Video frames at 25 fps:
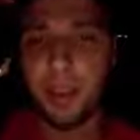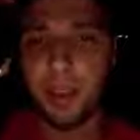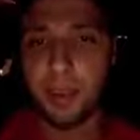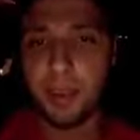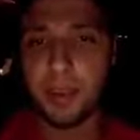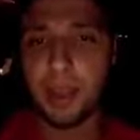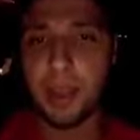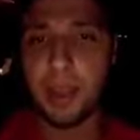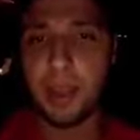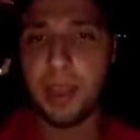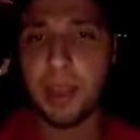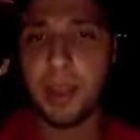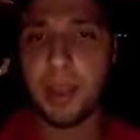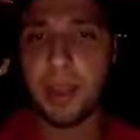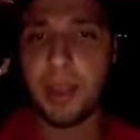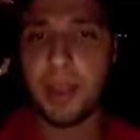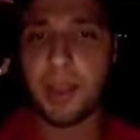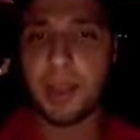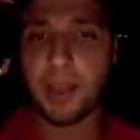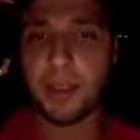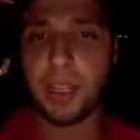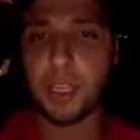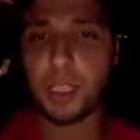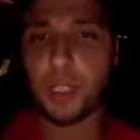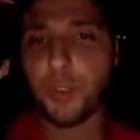
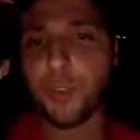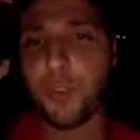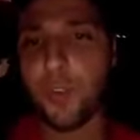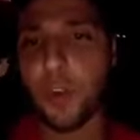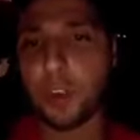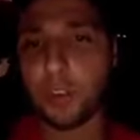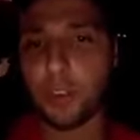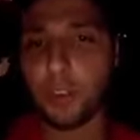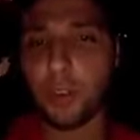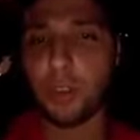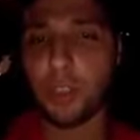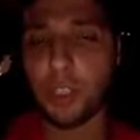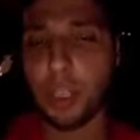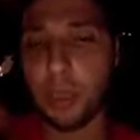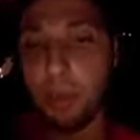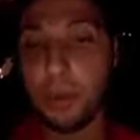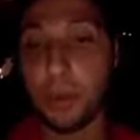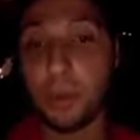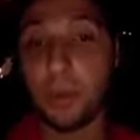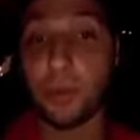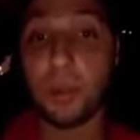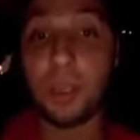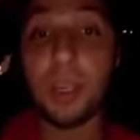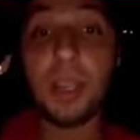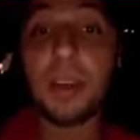Da, das fotos eu
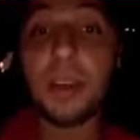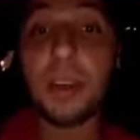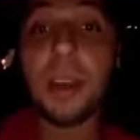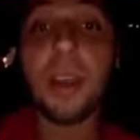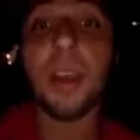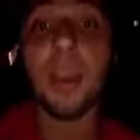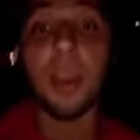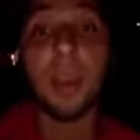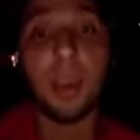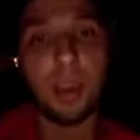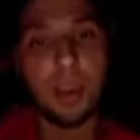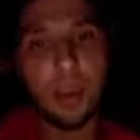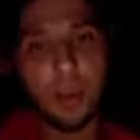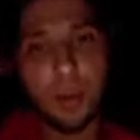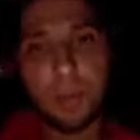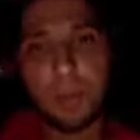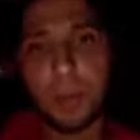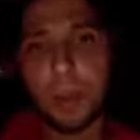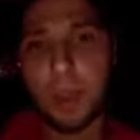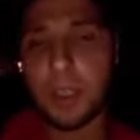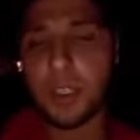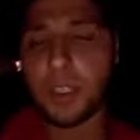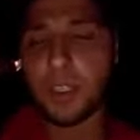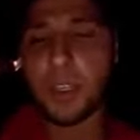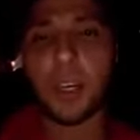chamando ele.
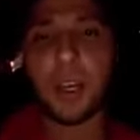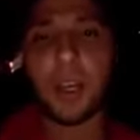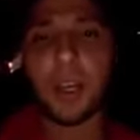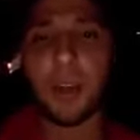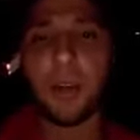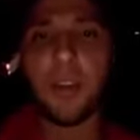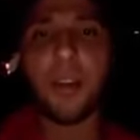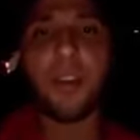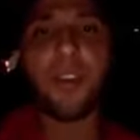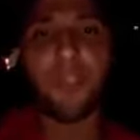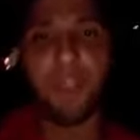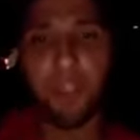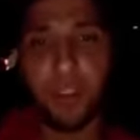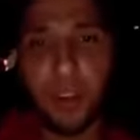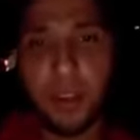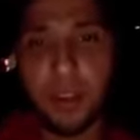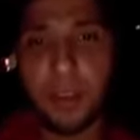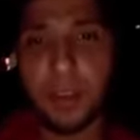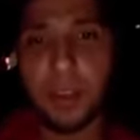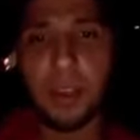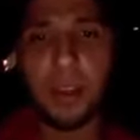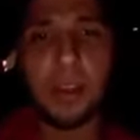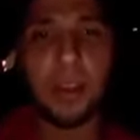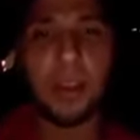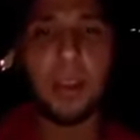Realmente, cara, eu era fã
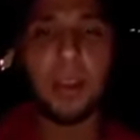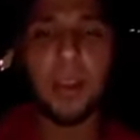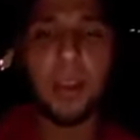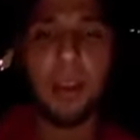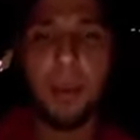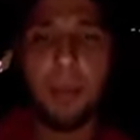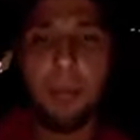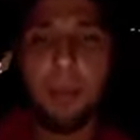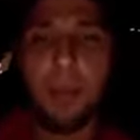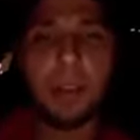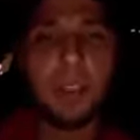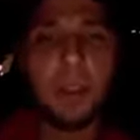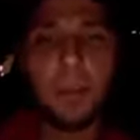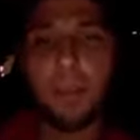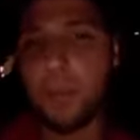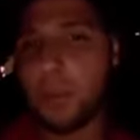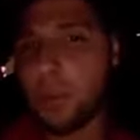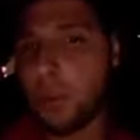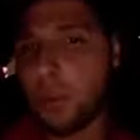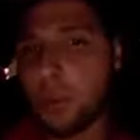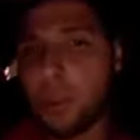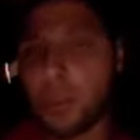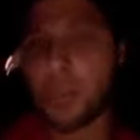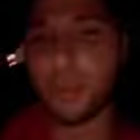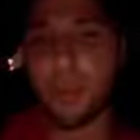dele. Pra depois
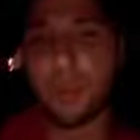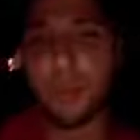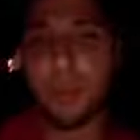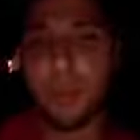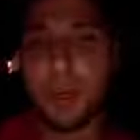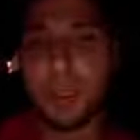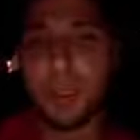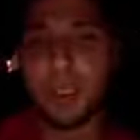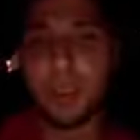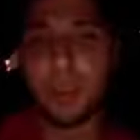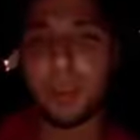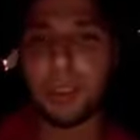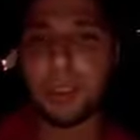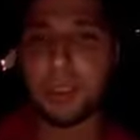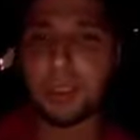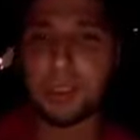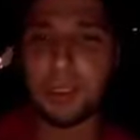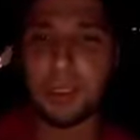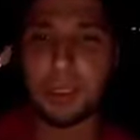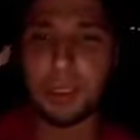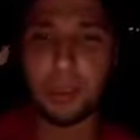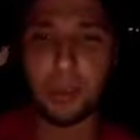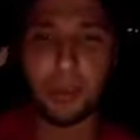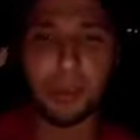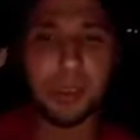que eu descobri as,
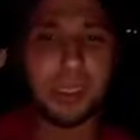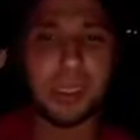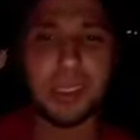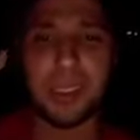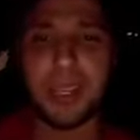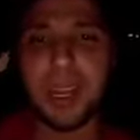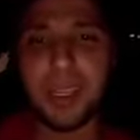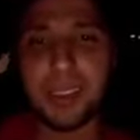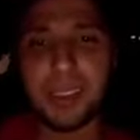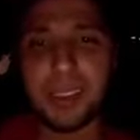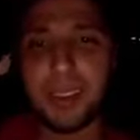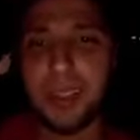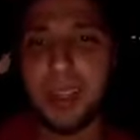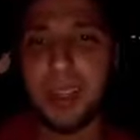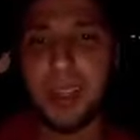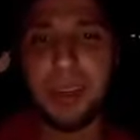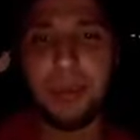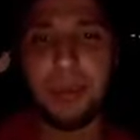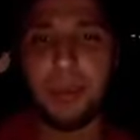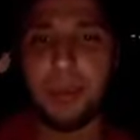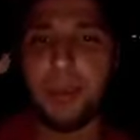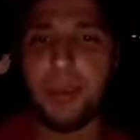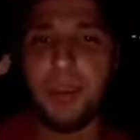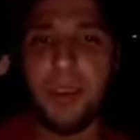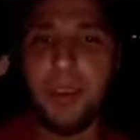as atrocidades dele,
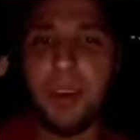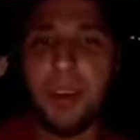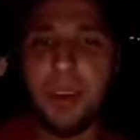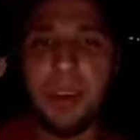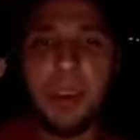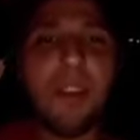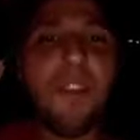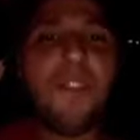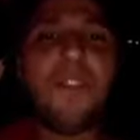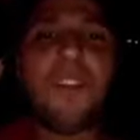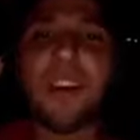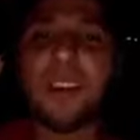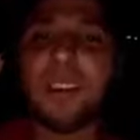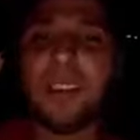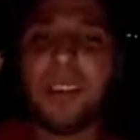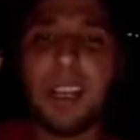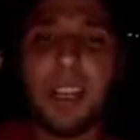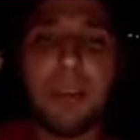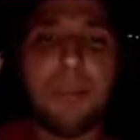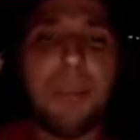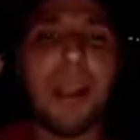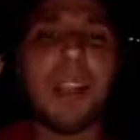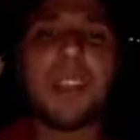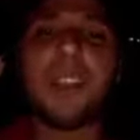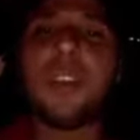mano, que ele fazia, que
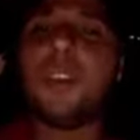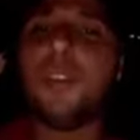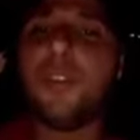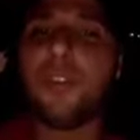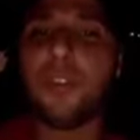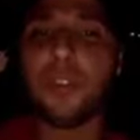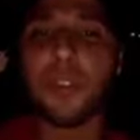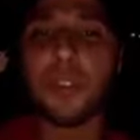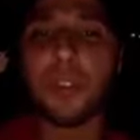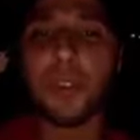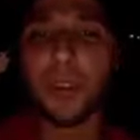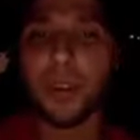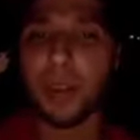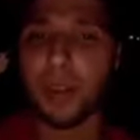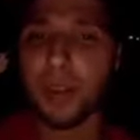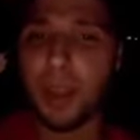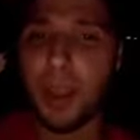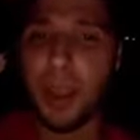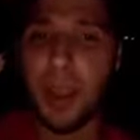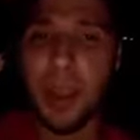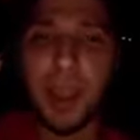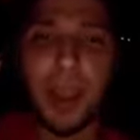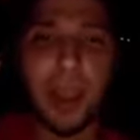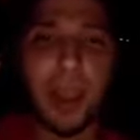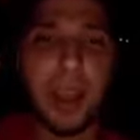ele batia em
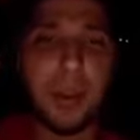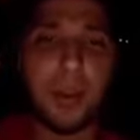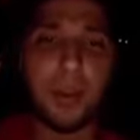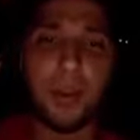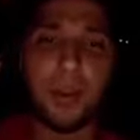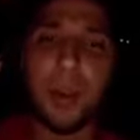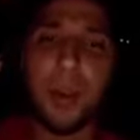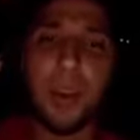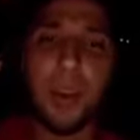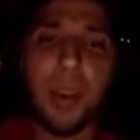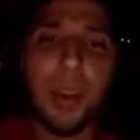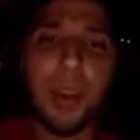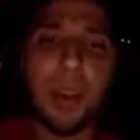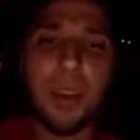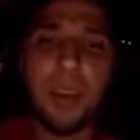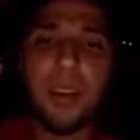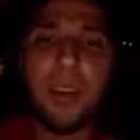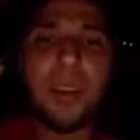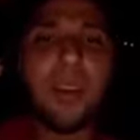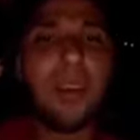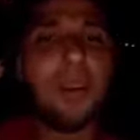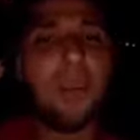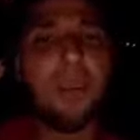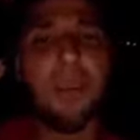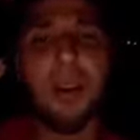funcionário.
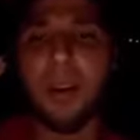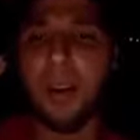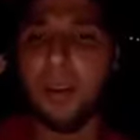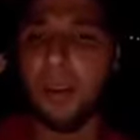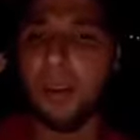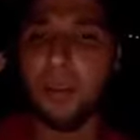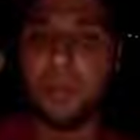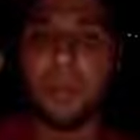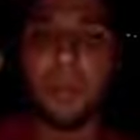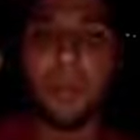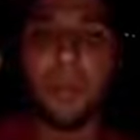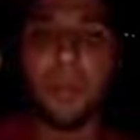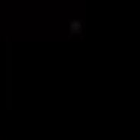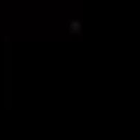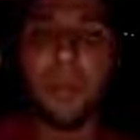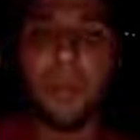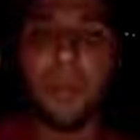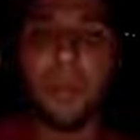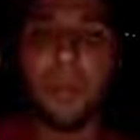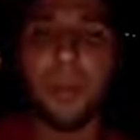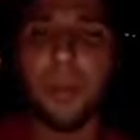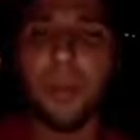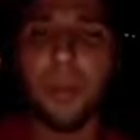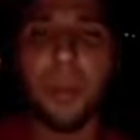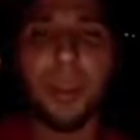Ih, mano,
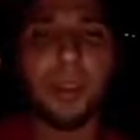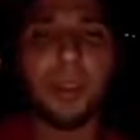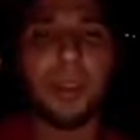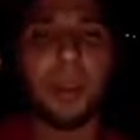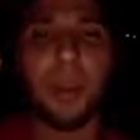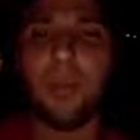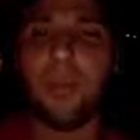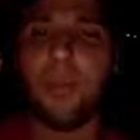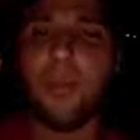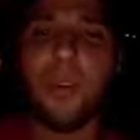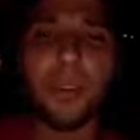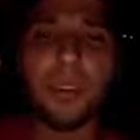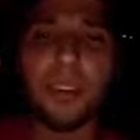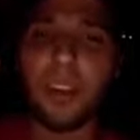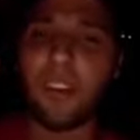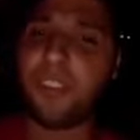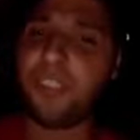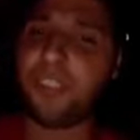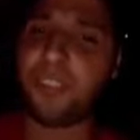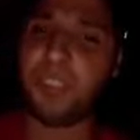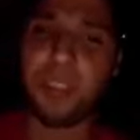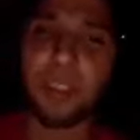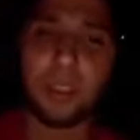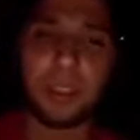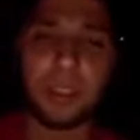muita, muita
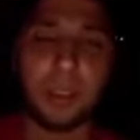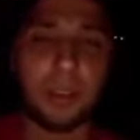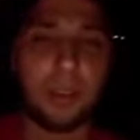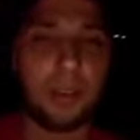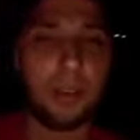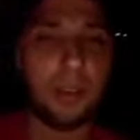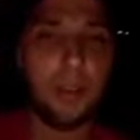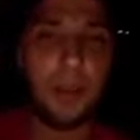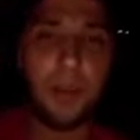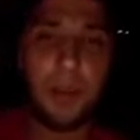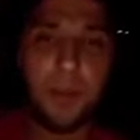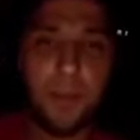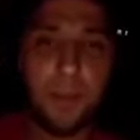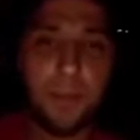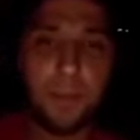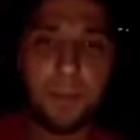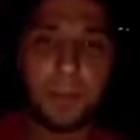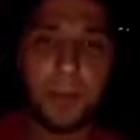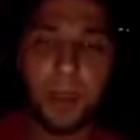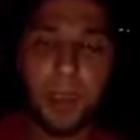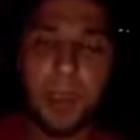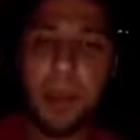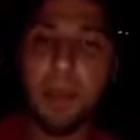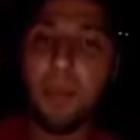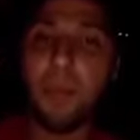fita.
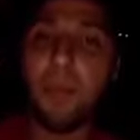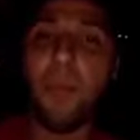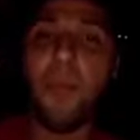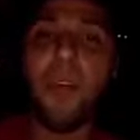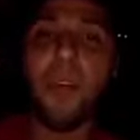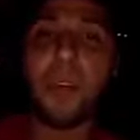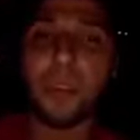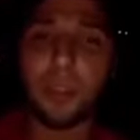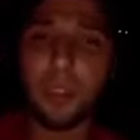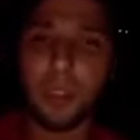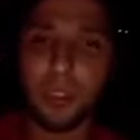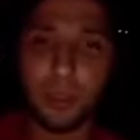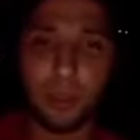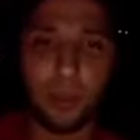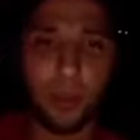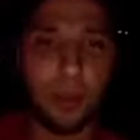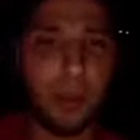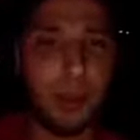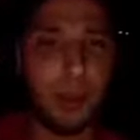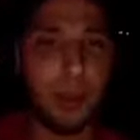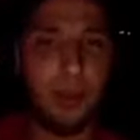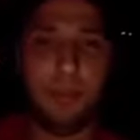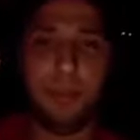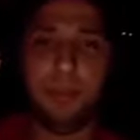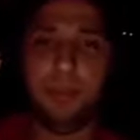É muita
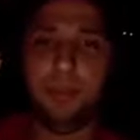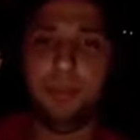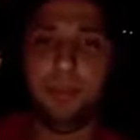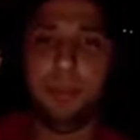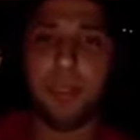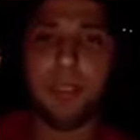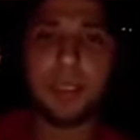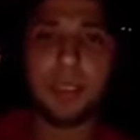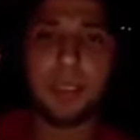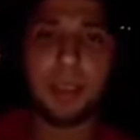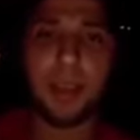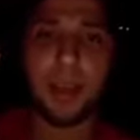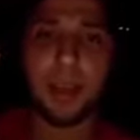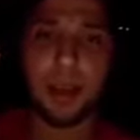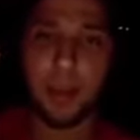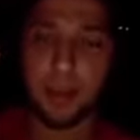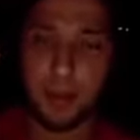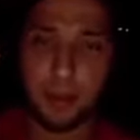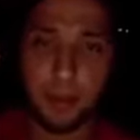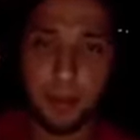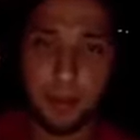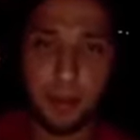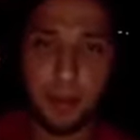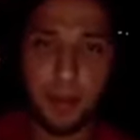história, mano, desse cara aí.